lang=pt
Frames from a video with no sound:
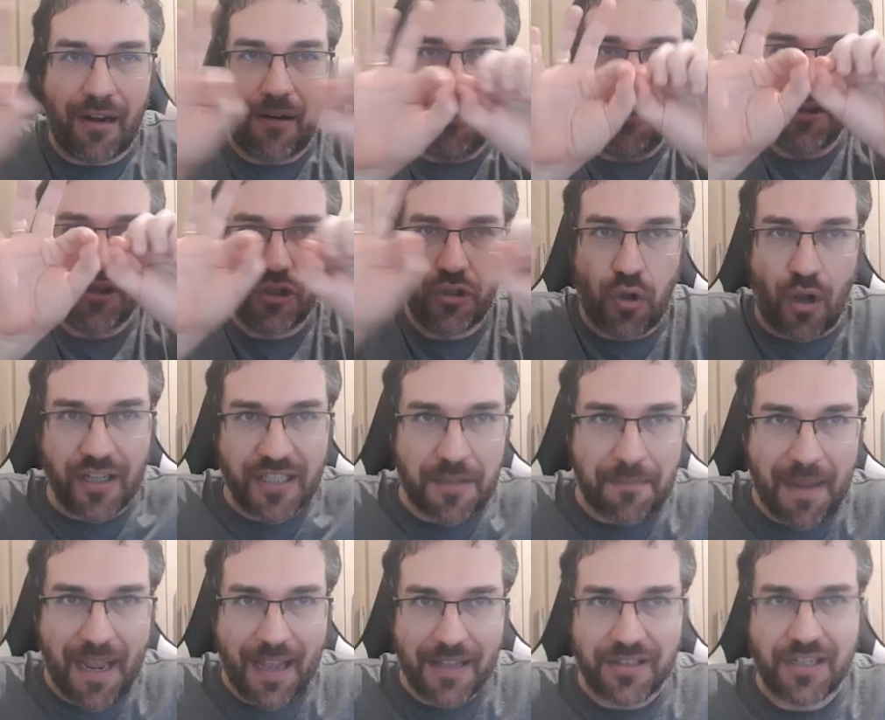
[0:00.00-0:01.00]
longo de 12
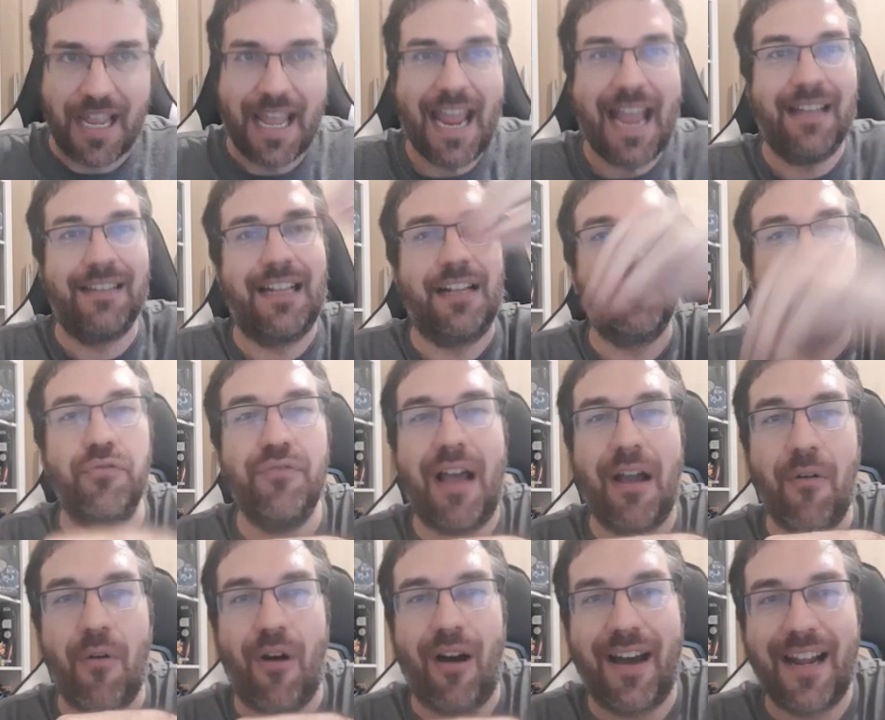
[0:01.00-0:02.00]
meses entra tudo
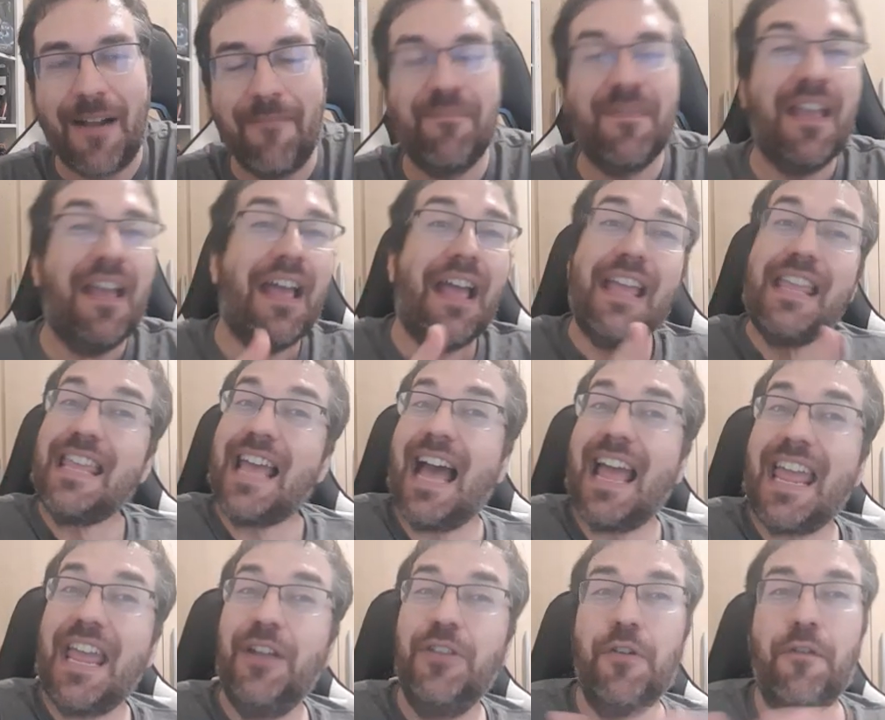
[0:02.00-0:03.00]
agora. E
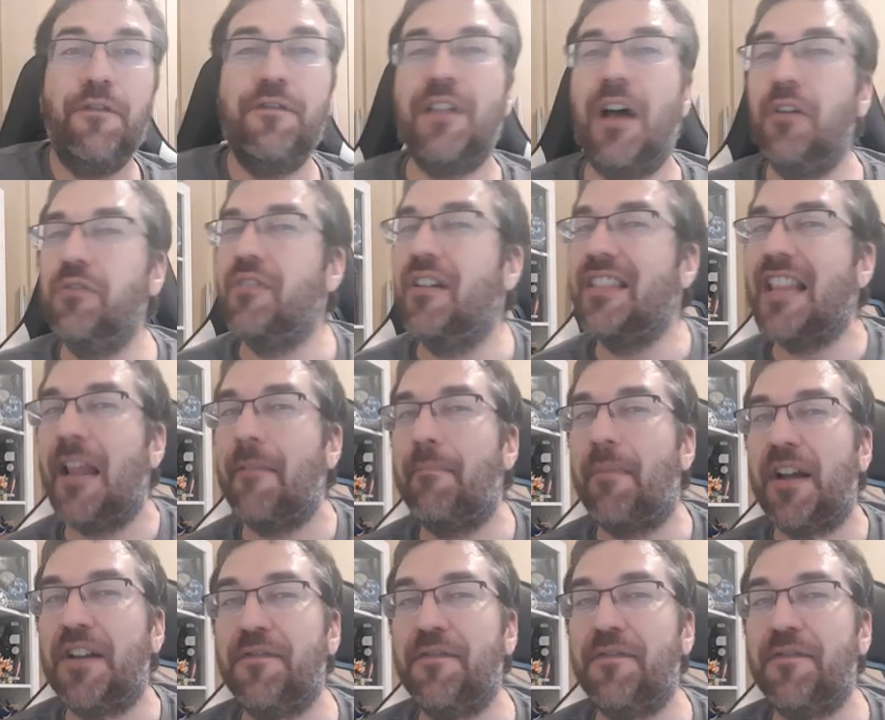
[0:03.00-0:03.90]
aí, no final do ano, ela pode